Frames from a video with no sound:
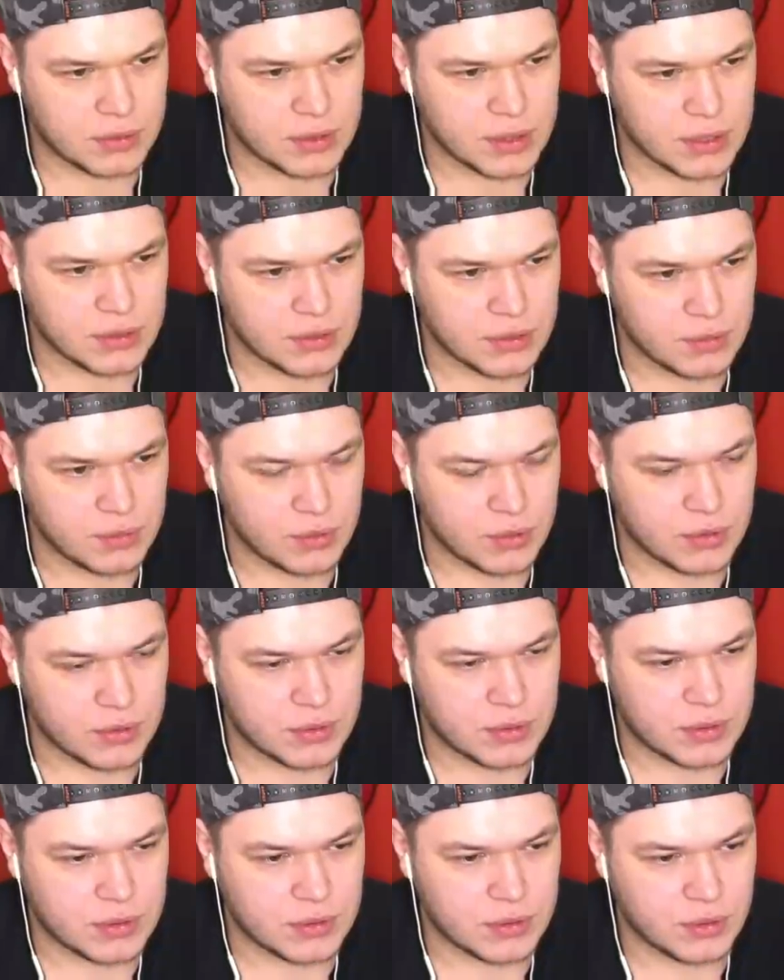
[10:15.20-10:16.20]
Здесь вот
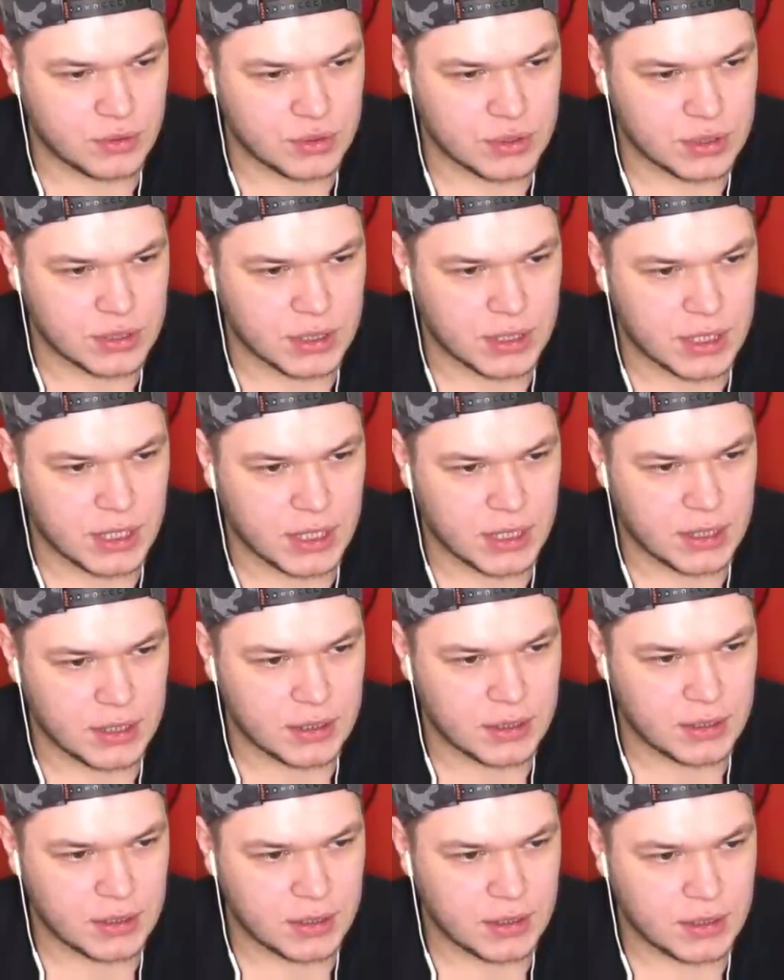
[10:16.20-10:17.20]
тоже такая...
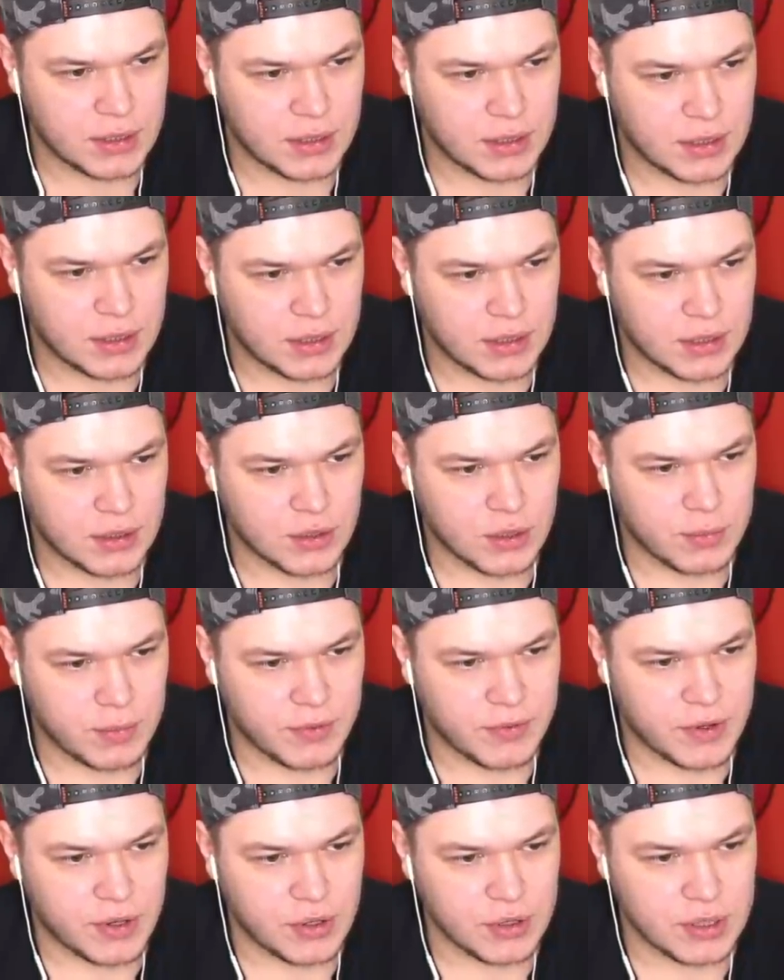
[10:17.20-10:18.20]
Такой
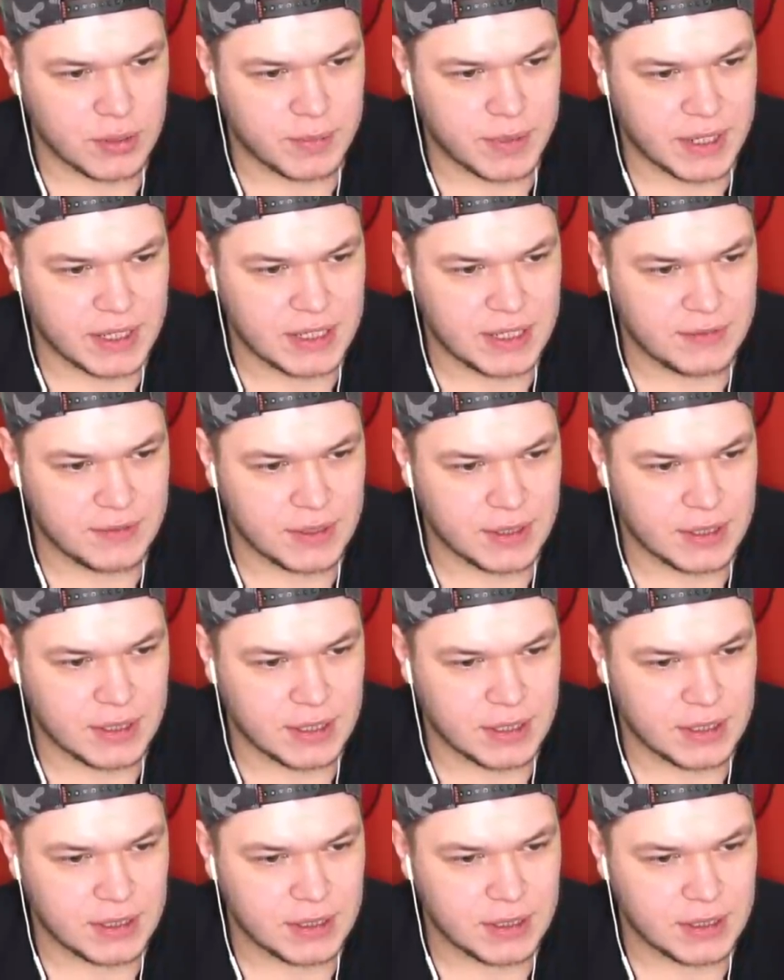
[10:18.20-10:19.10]
поворотик противненький.